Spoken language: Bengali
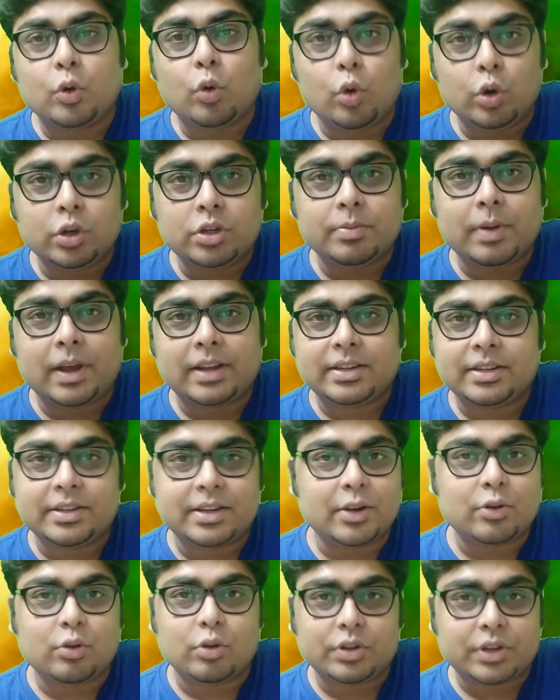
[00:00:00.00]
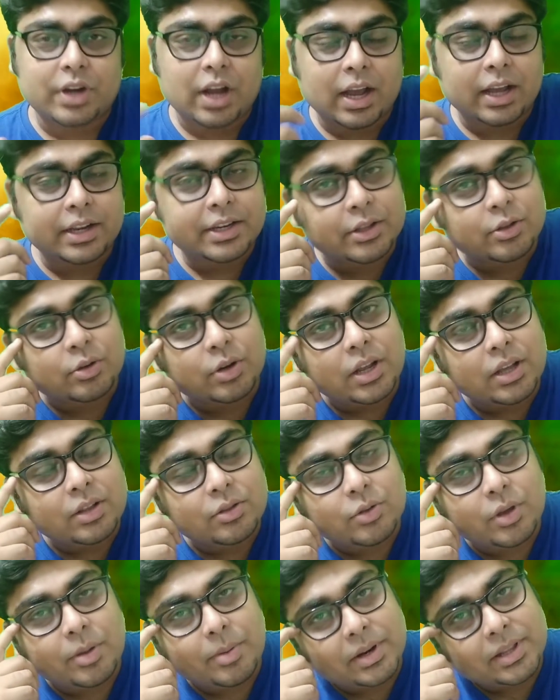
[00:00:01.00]
কোচ বা অ্যাসিস্ট্যান্ট কোচ রাখা যেত না
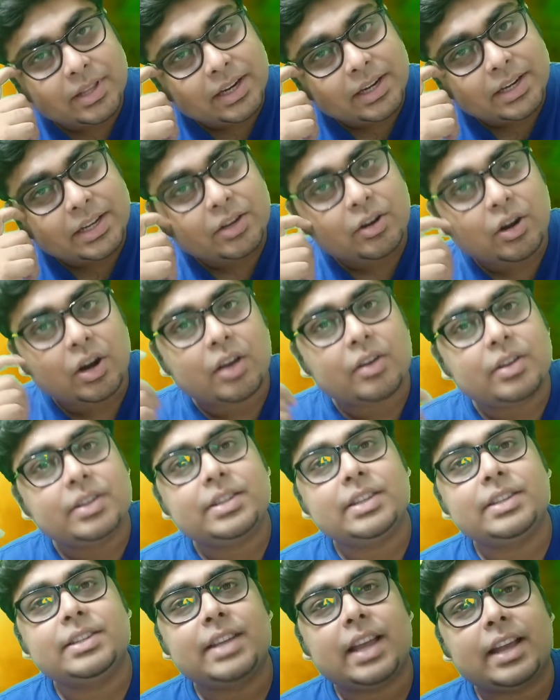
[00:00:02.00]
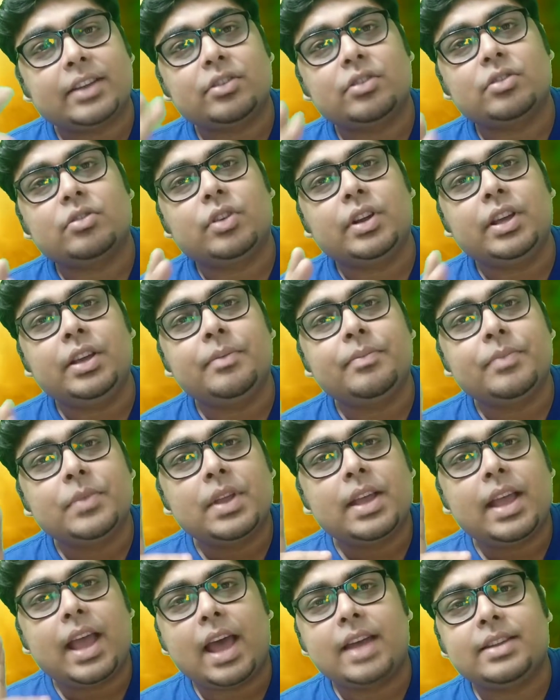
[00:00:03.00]
তো এবার থেকে ঠিক করা হয়েছে যে একজন করে
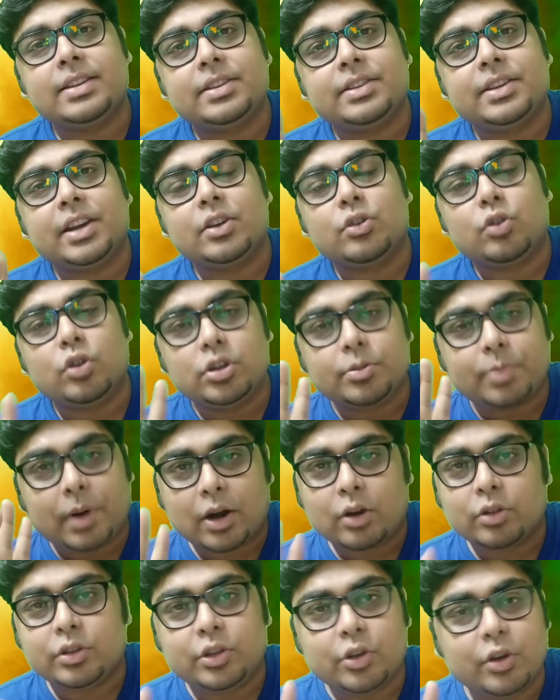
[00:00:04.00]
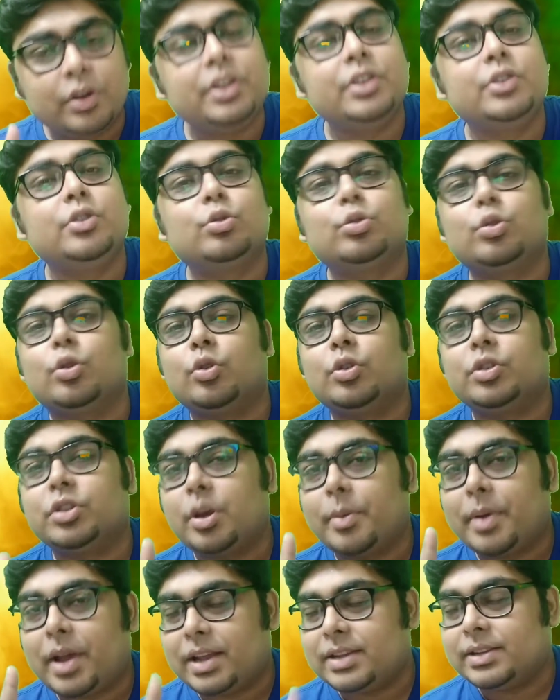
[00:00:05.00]
অ্যাসিস্ট্যান্ট কোচ ভারতীয়ই নিযুক্ত করতে
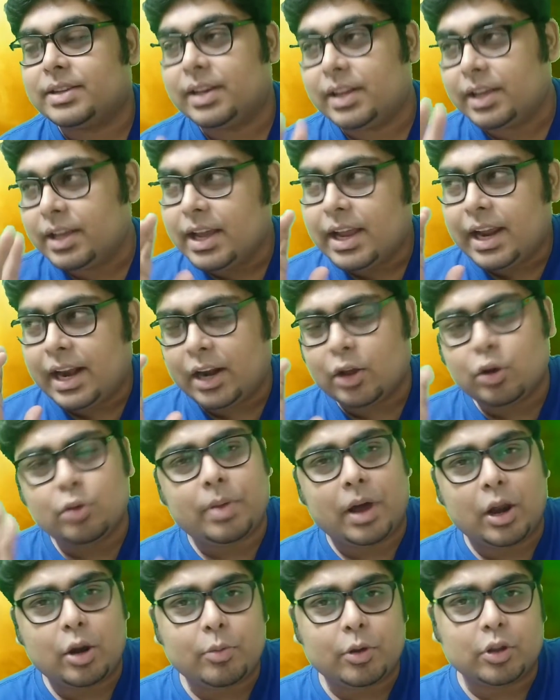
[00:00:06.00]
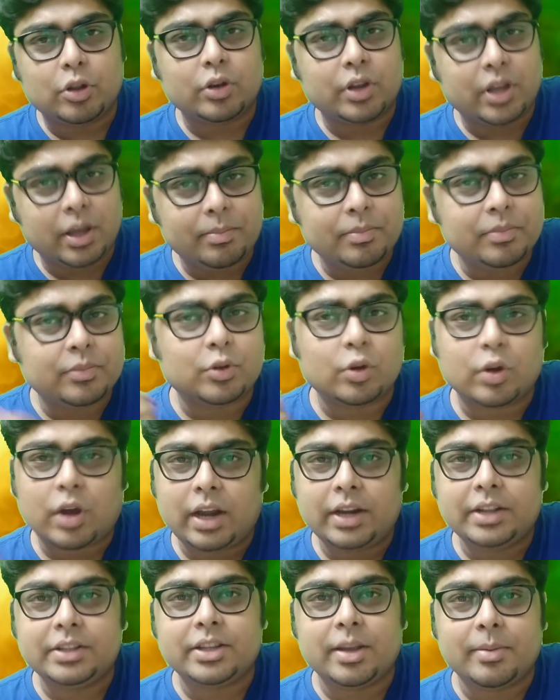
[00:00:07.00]
হবে আইএসএলে এটা খুব ভালো পদক্ষেপ তো
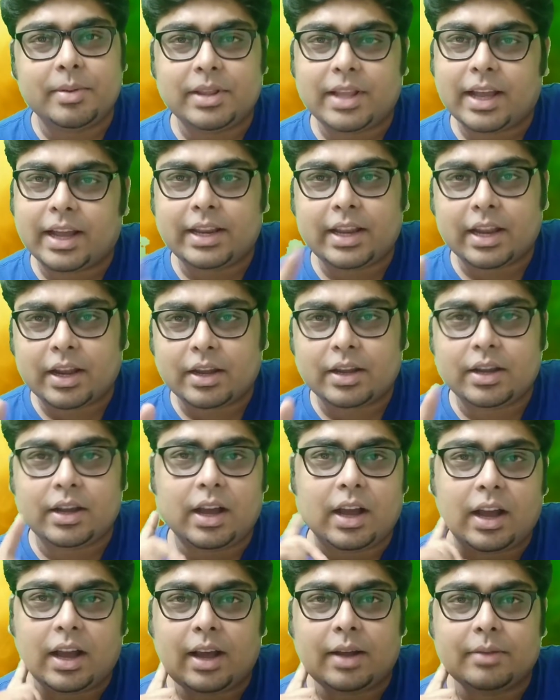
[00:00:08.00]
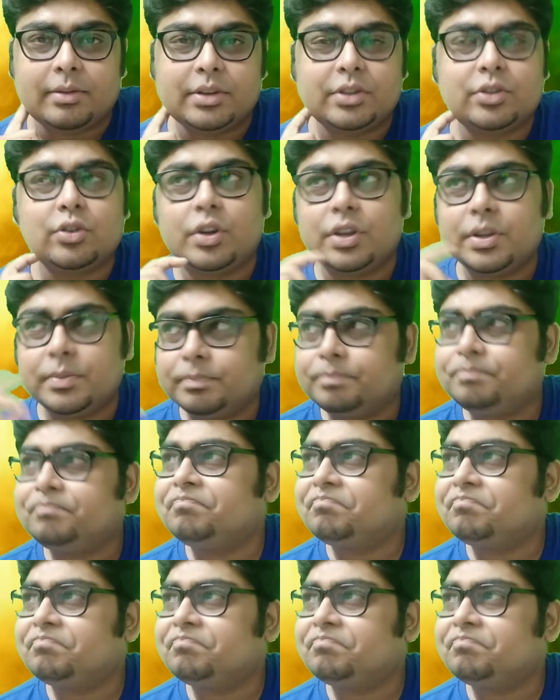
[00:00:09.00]
খালিদ জামিল দেখা যাক নিশ্চয়ই